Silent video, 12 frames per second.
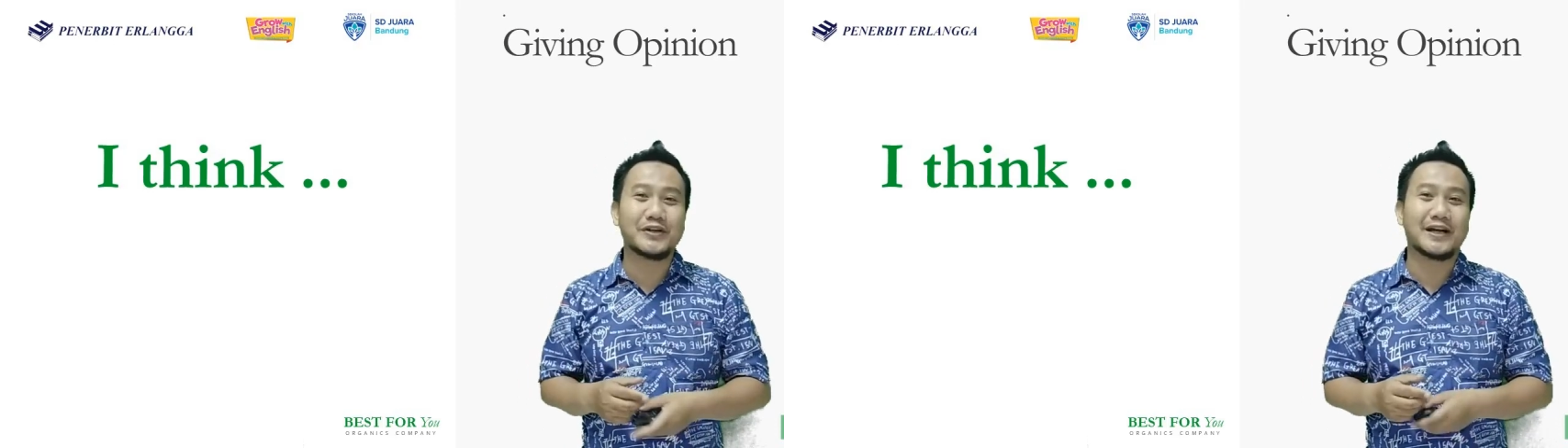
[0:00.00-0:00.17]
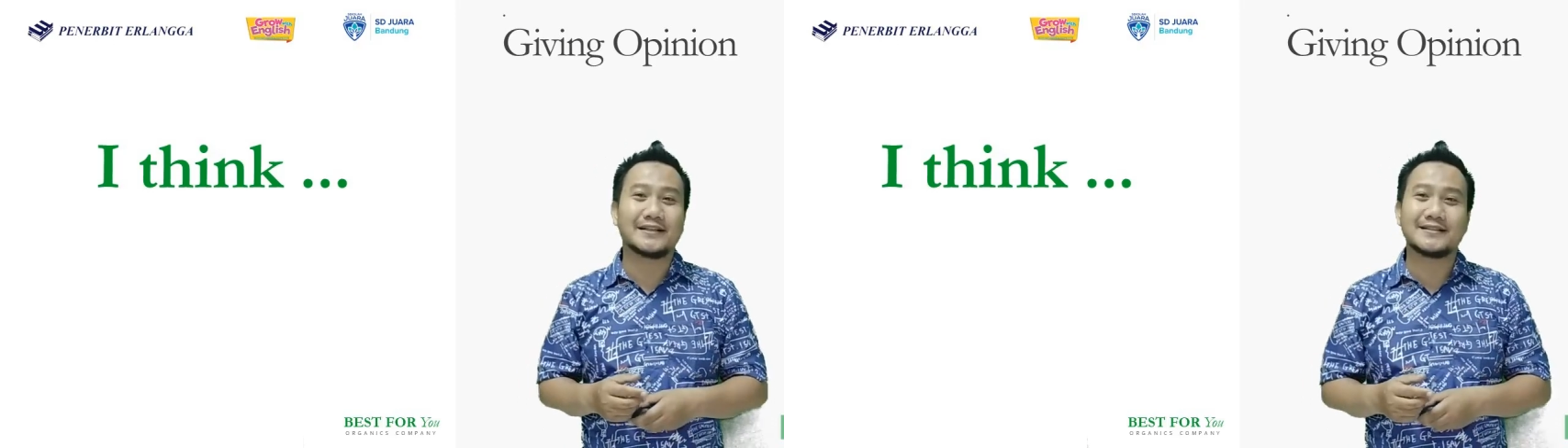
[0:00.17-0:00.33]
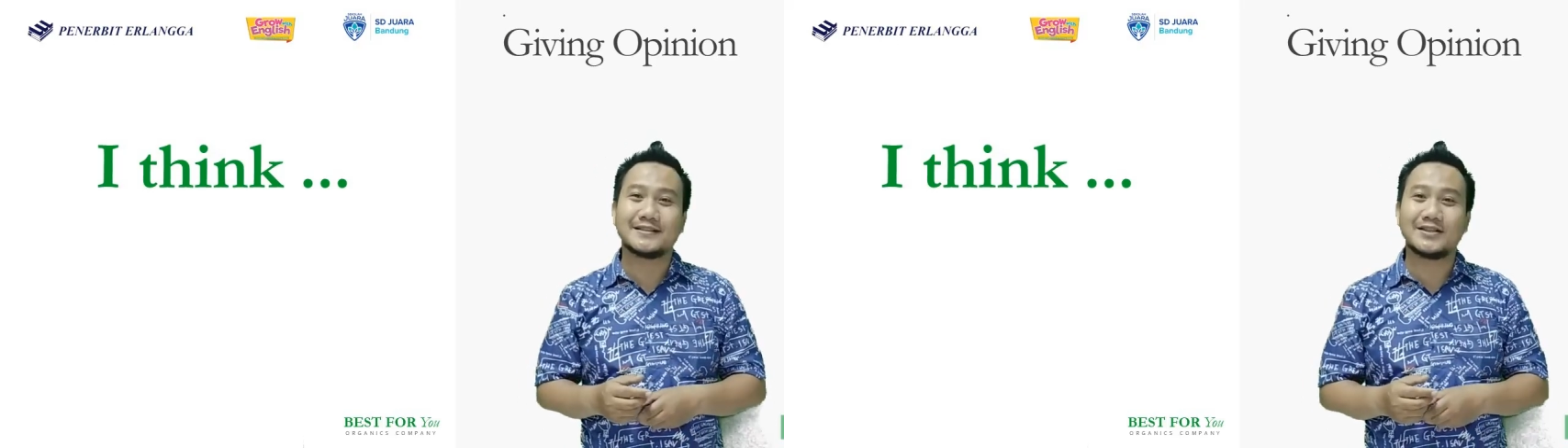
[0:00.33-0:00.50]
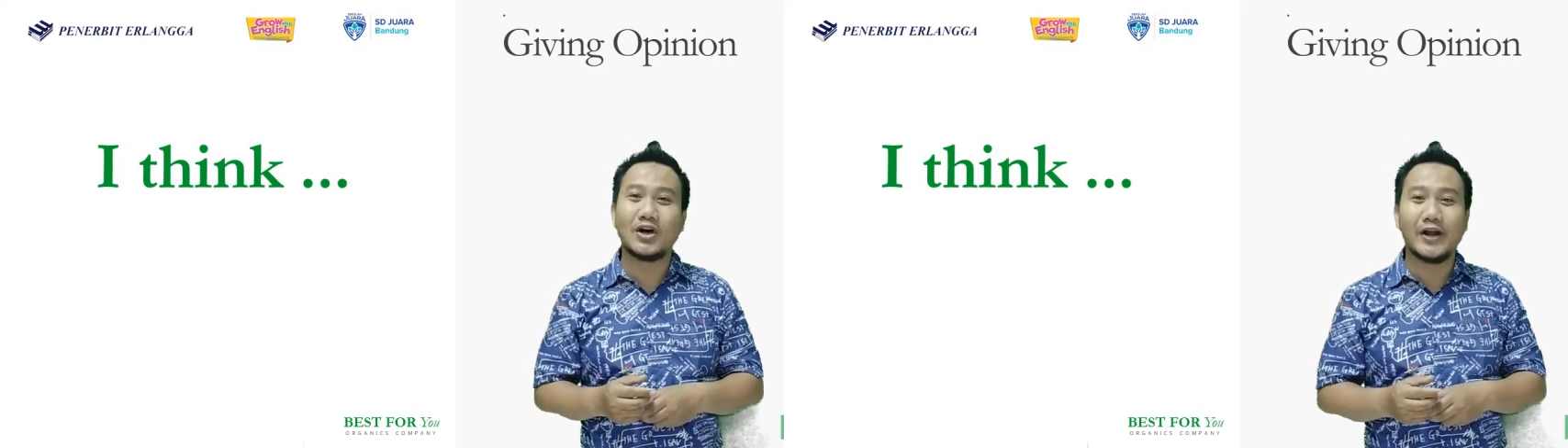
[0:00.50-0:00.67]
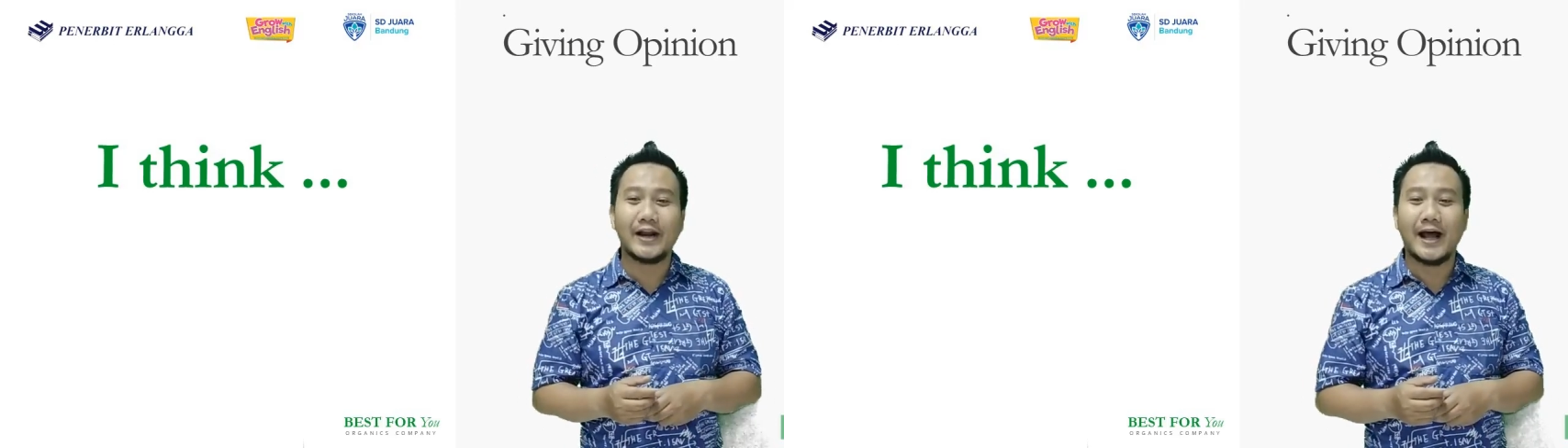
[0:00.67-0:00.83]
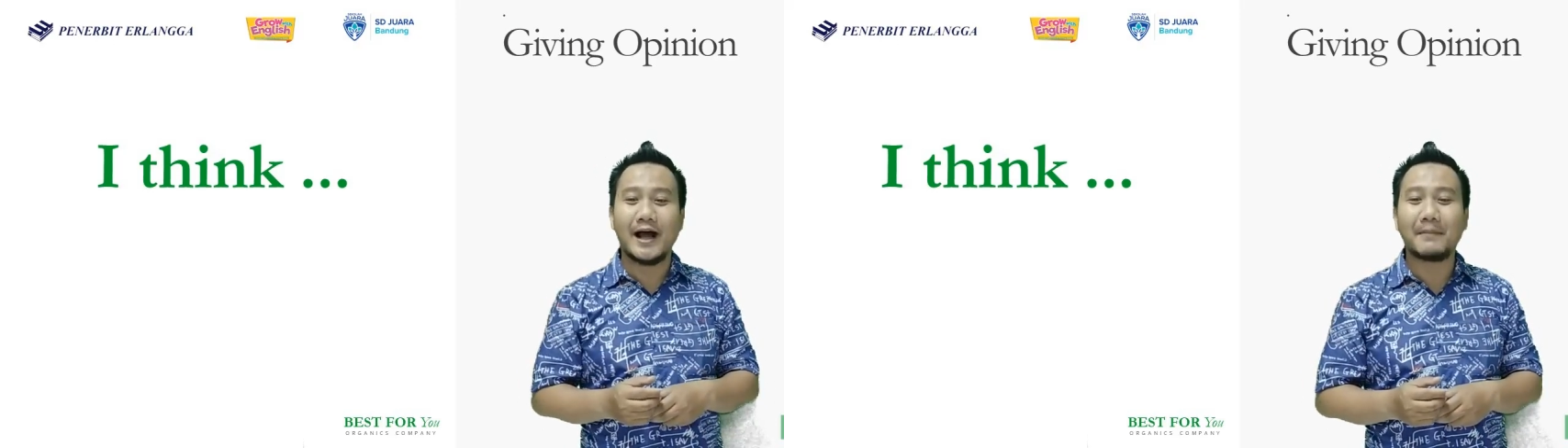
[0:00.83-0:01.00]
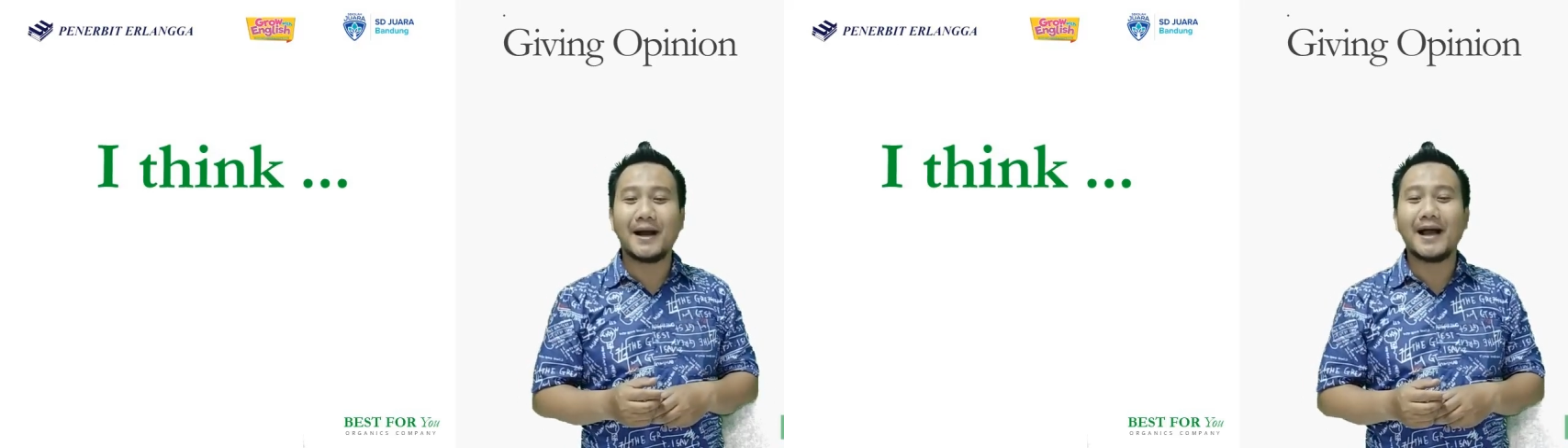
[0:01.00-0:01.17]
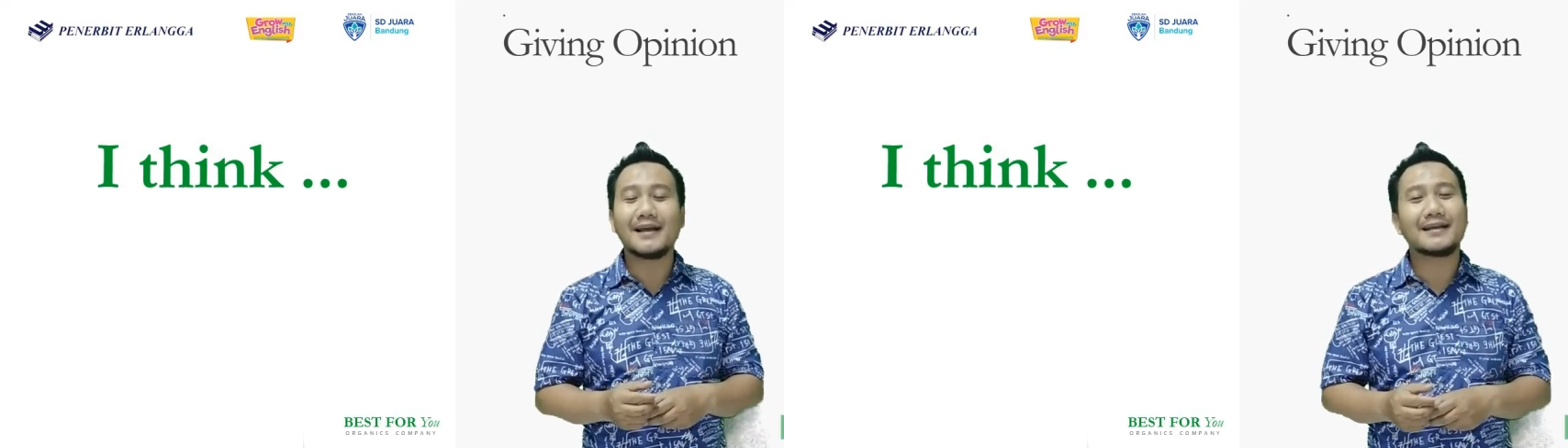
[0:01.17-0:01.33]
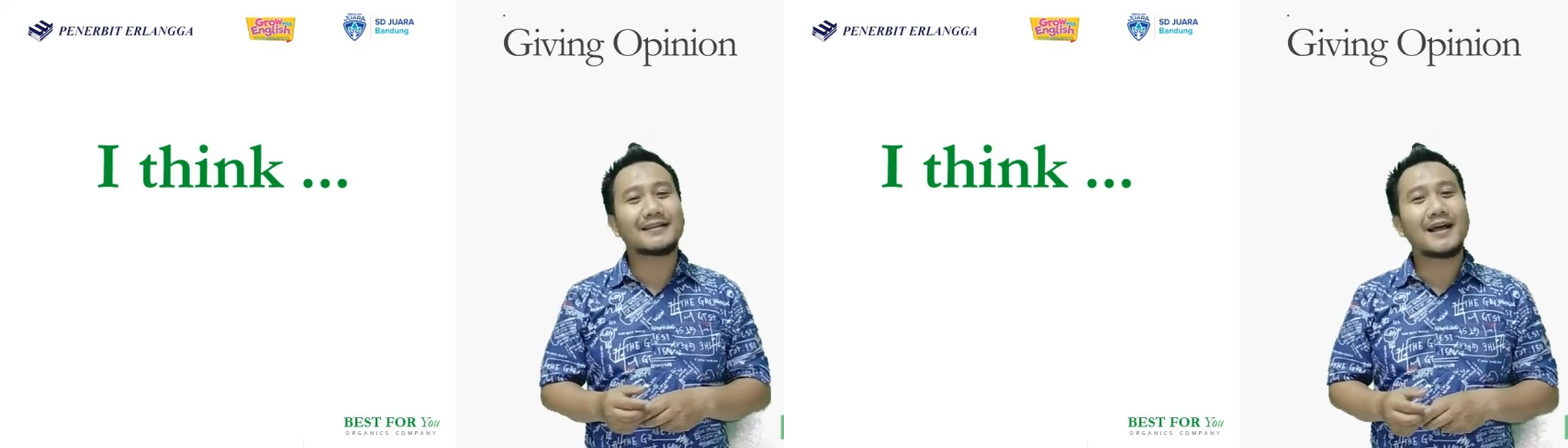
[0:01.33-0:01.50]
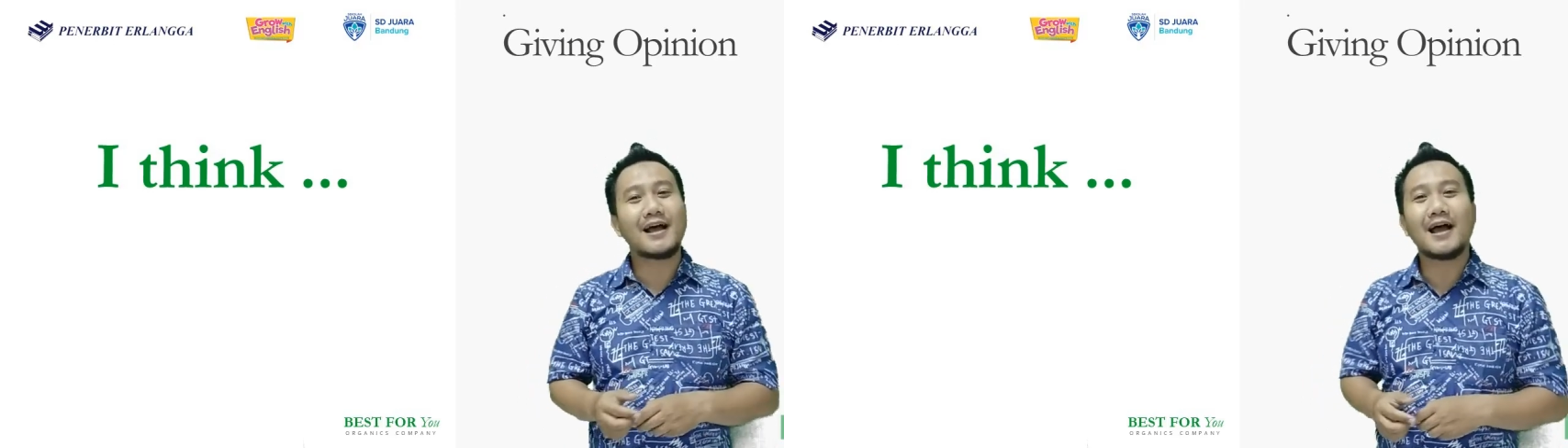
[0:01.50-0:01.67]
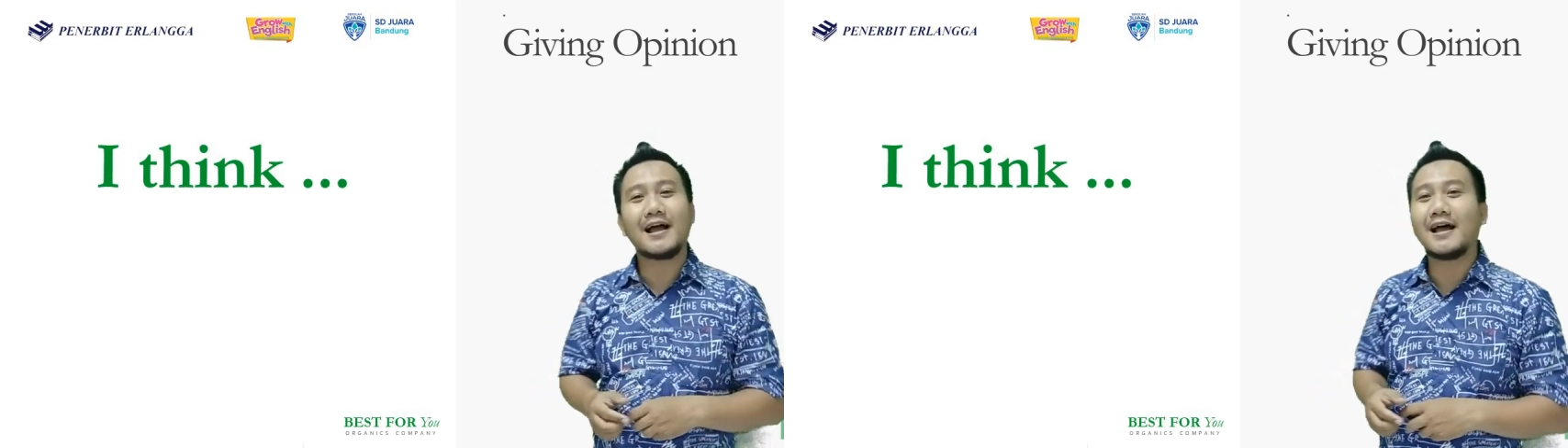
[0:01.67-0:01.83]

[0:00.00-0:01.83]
dengan seseorang, maka kita